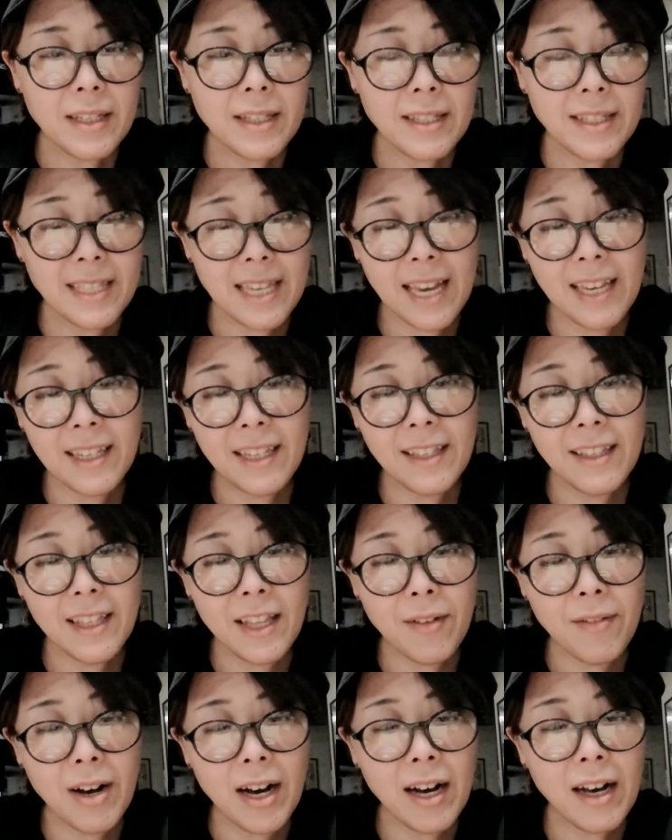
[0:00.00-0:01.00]
最近
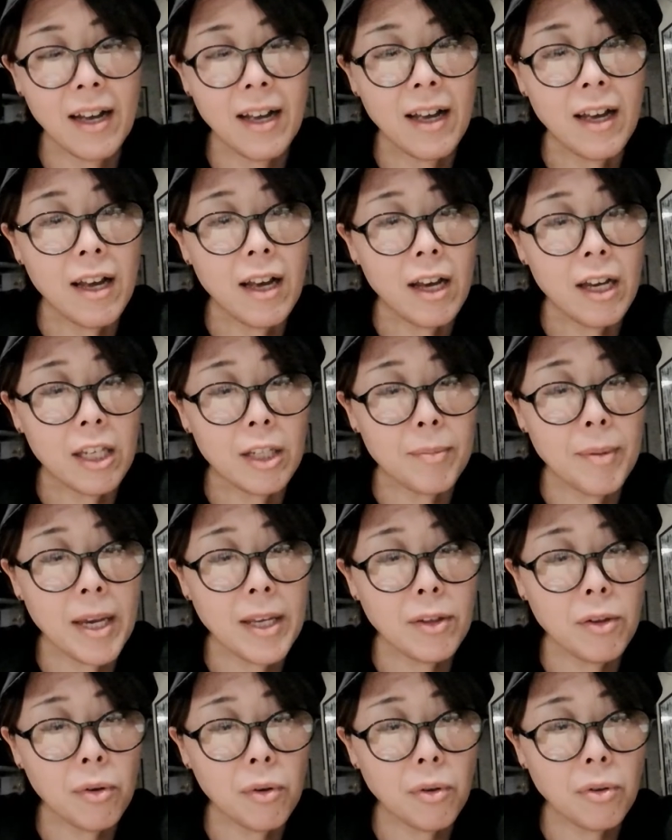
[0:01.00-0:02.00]
では
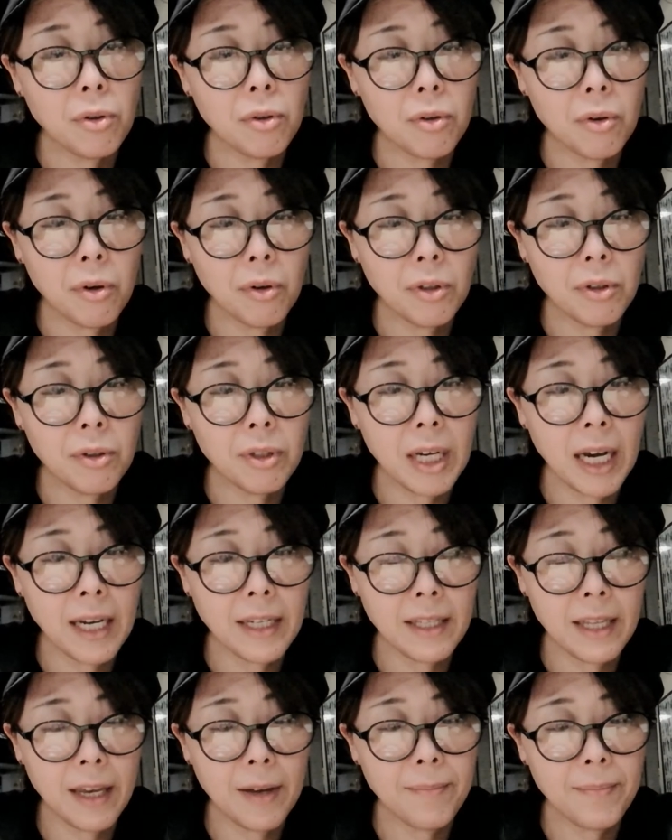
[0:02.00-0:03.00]
イベント後の交流
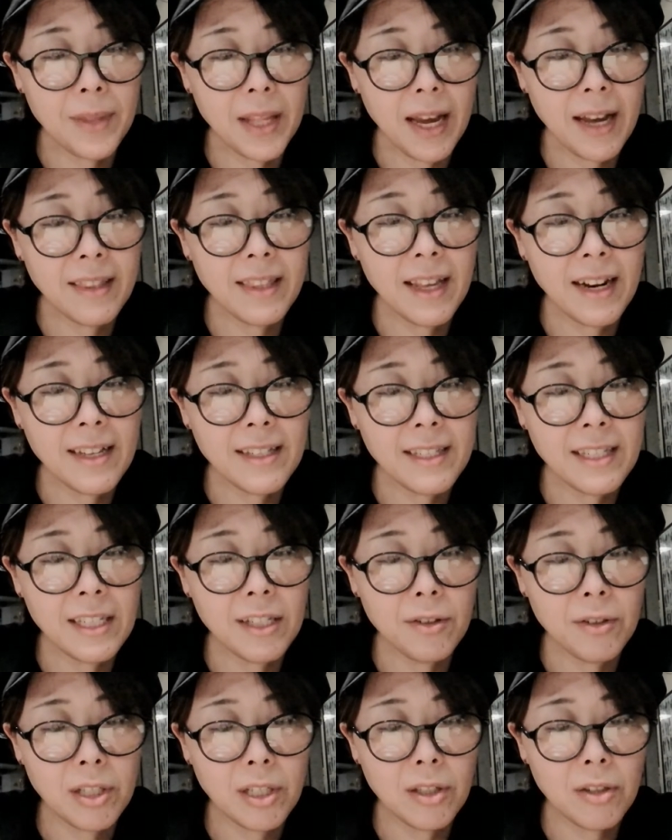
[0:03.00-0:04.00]
会で新し
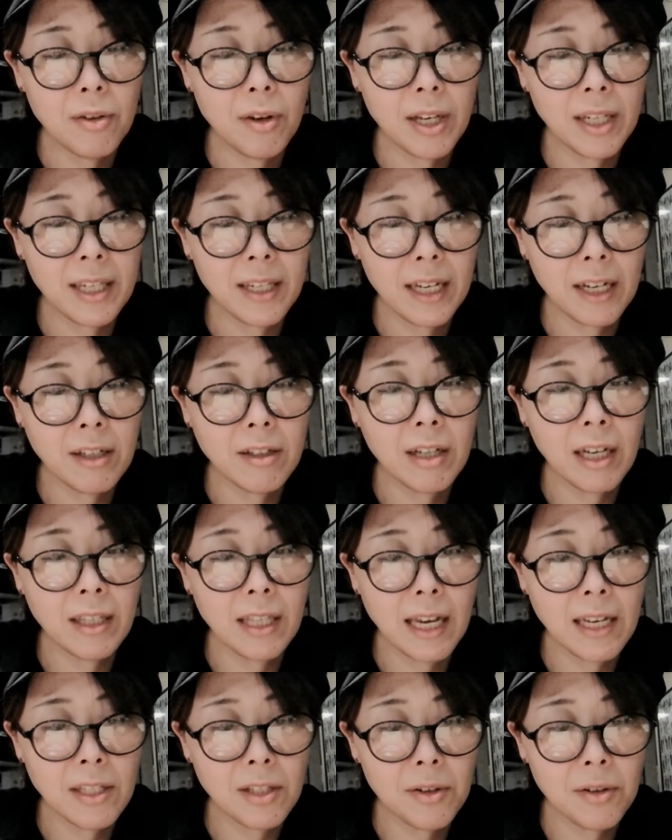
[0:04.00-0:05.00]
いユニットや企画が
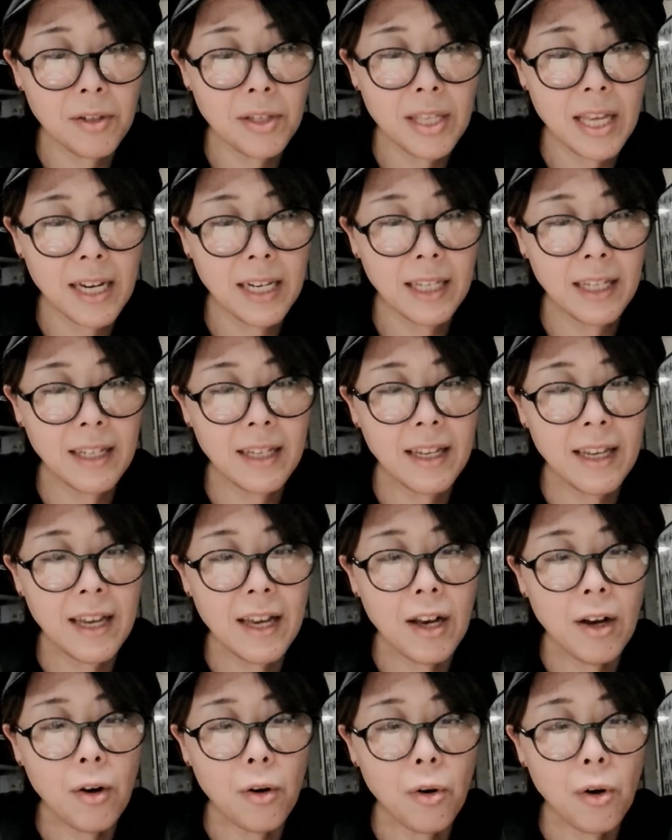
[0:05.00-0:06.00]
誕生したり、
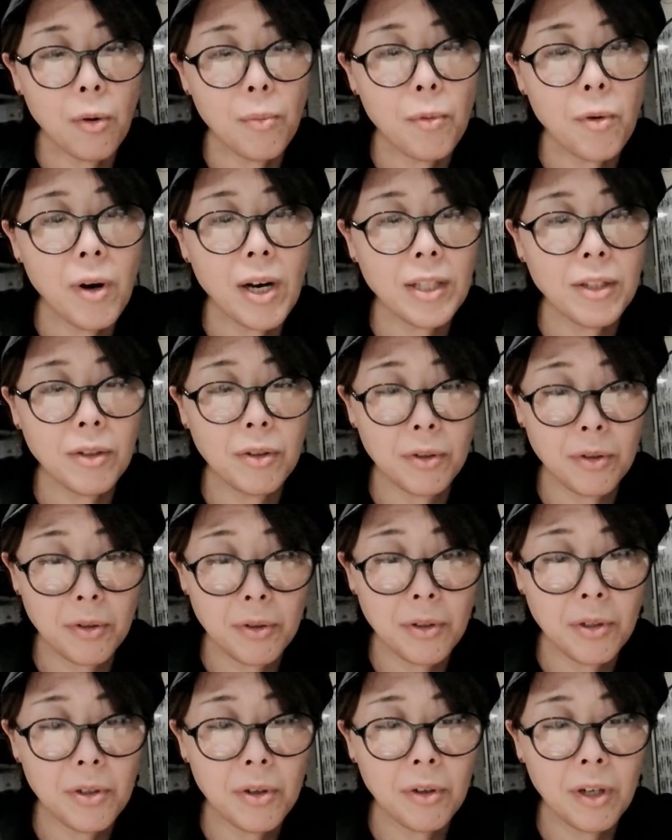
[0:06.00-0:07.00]
思わぬ
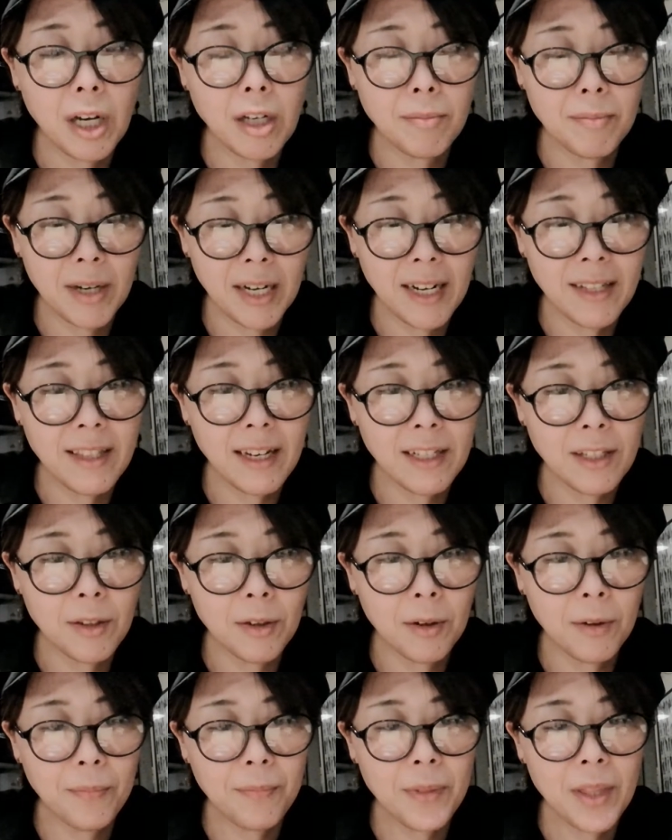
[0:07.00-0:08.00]
友情が生まれたり
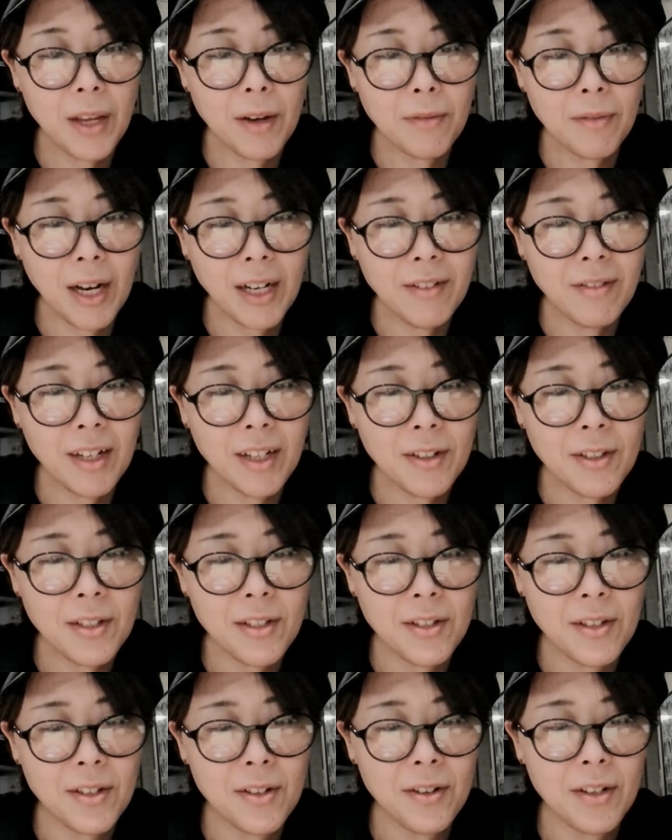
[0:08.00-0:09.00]
とワクワク
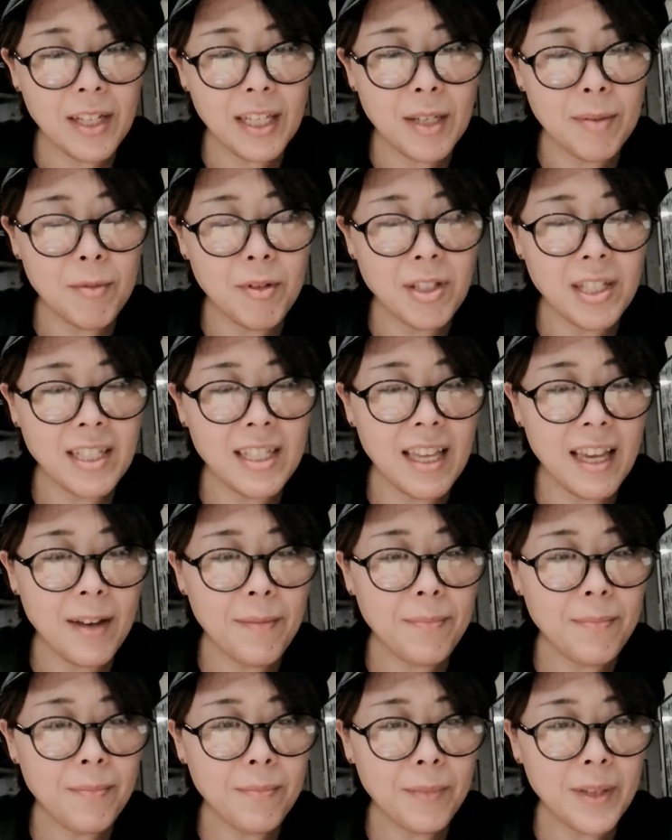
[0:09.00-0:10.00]
するような気持ち
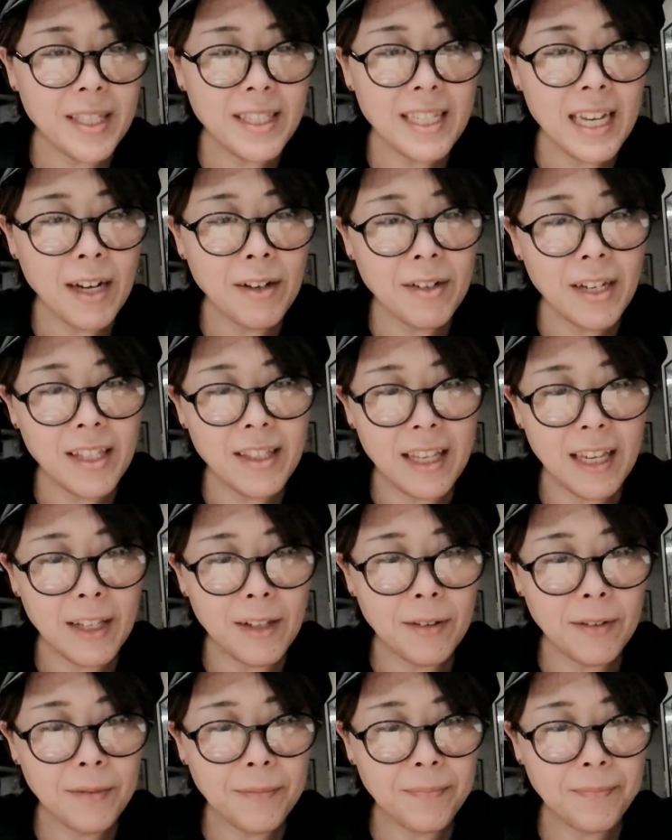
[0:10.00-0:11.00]
で満ち溢れている。